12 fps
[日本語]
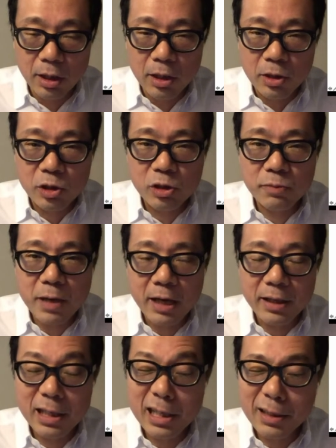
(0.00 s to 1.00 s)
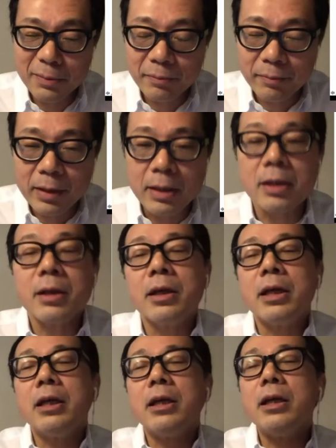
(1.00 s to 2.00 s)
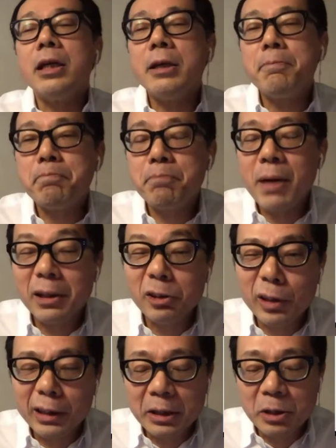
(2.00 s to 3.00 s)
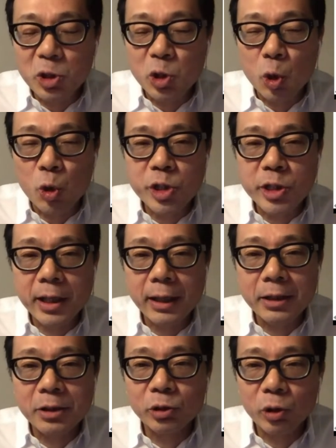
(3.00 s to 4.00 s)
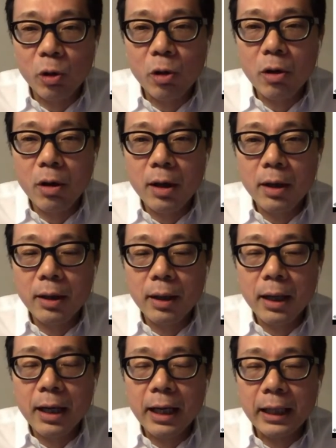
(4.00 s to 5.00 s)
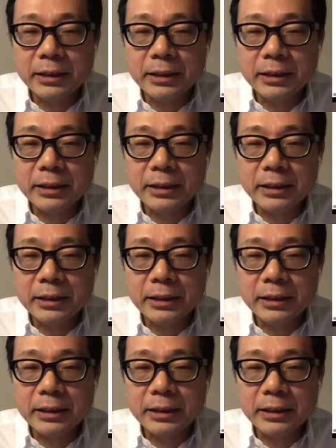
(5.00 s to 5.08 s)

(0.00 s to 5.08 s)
つまり、一般の方の常識から言うと、カ